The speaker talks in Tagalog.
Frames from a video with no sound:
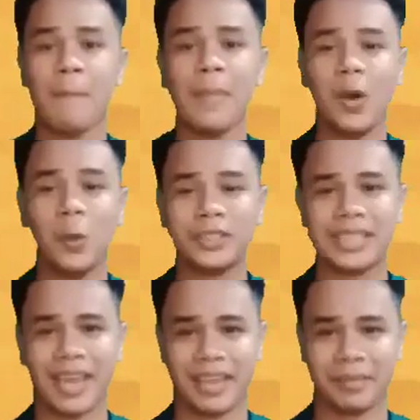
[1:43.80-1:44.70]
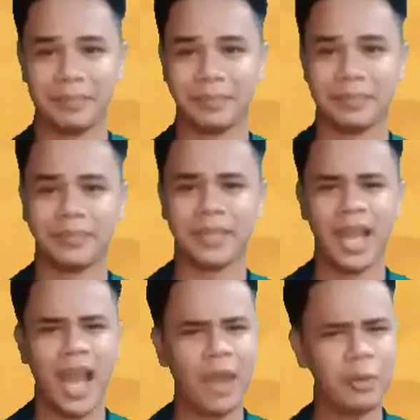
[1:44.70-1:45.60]
Mahusay.
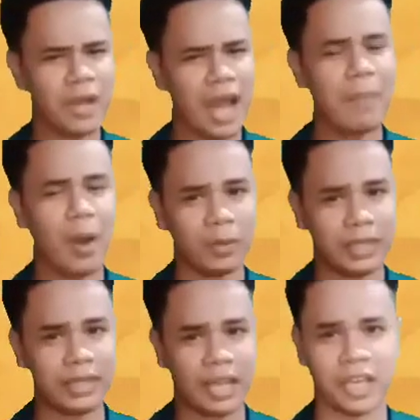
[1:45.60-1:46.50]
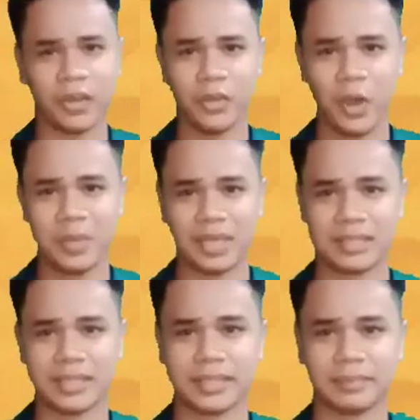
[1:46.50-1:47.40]
Ano nga ba ulit ang
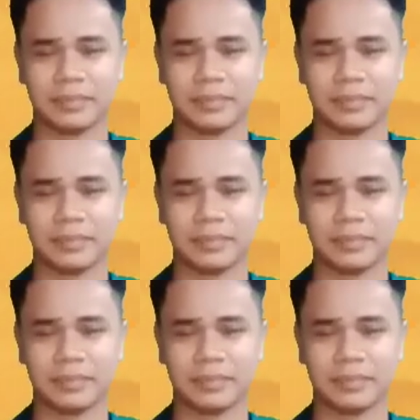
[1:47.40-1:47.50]
economics?